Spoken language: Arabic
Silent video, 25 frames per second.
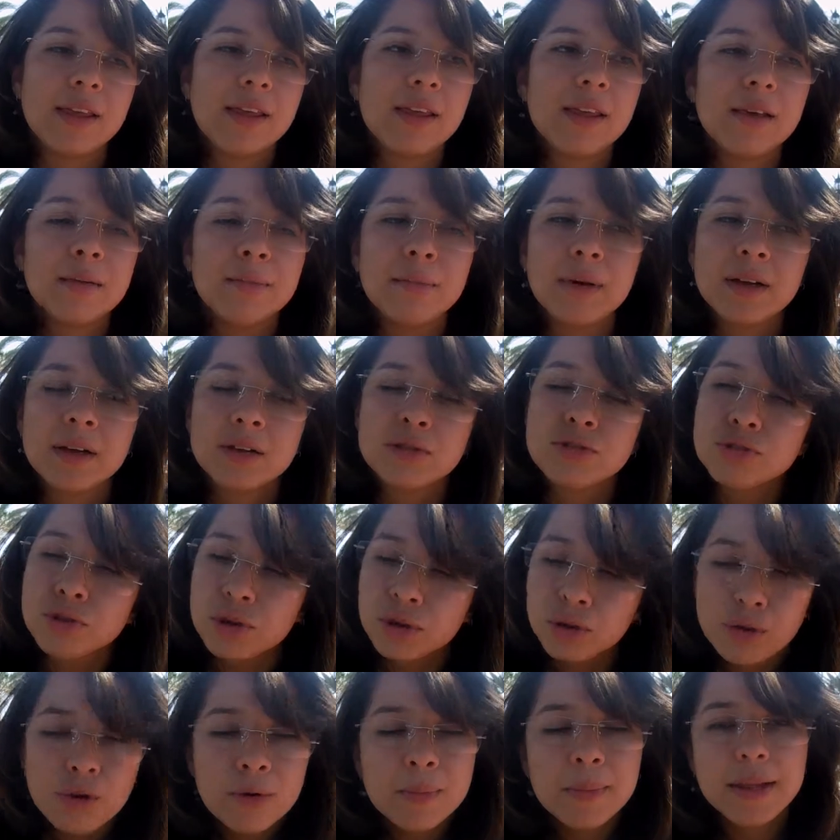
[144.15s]
طيبه
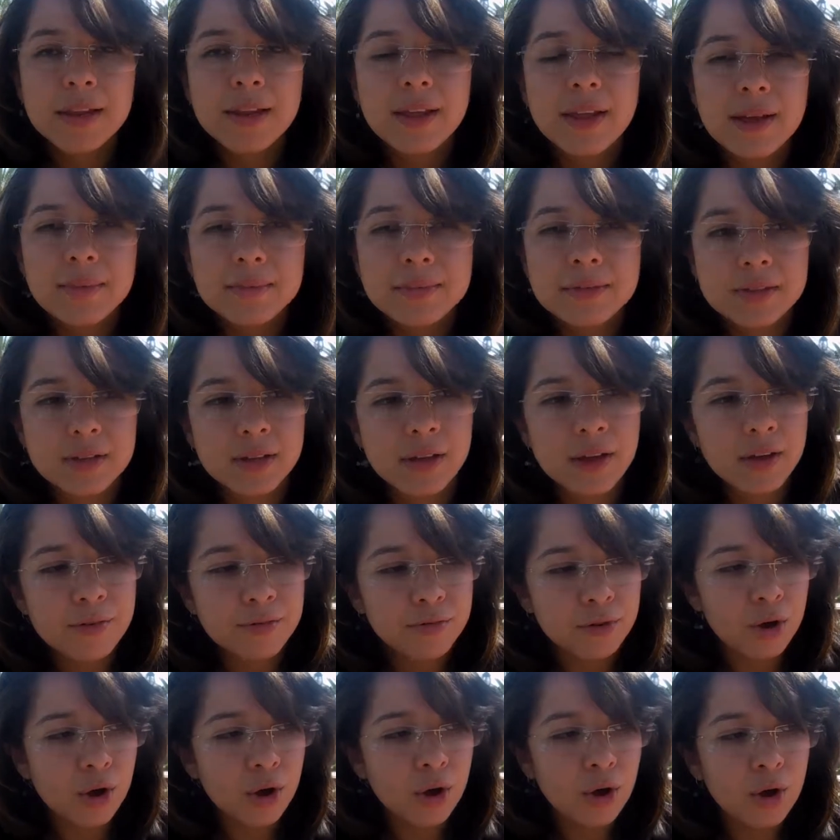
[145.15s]
كنشكركم عليها
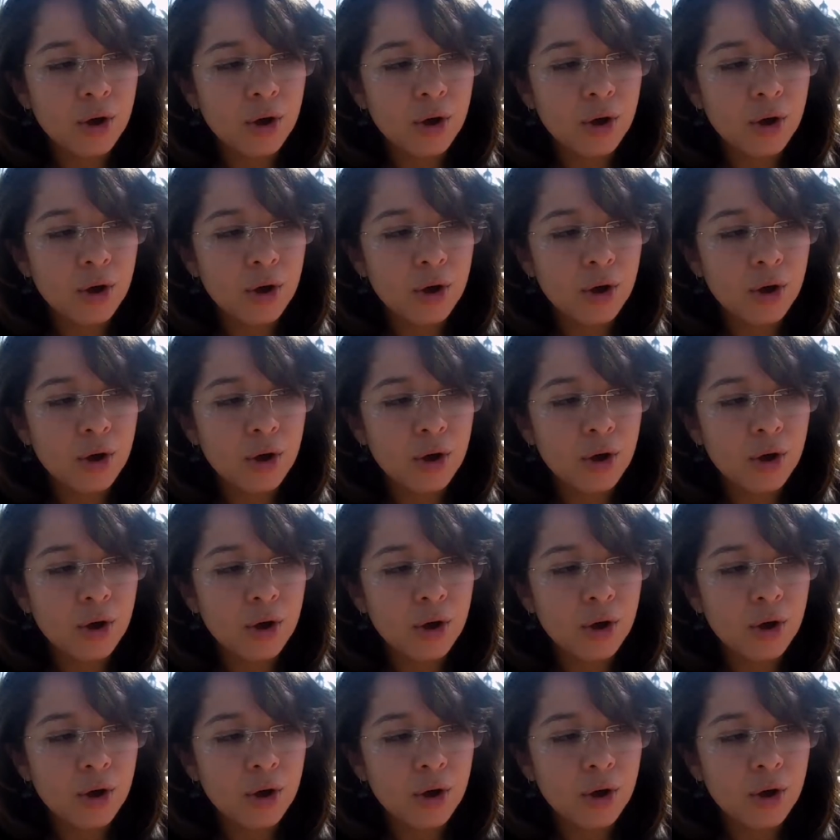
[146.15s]
بزاف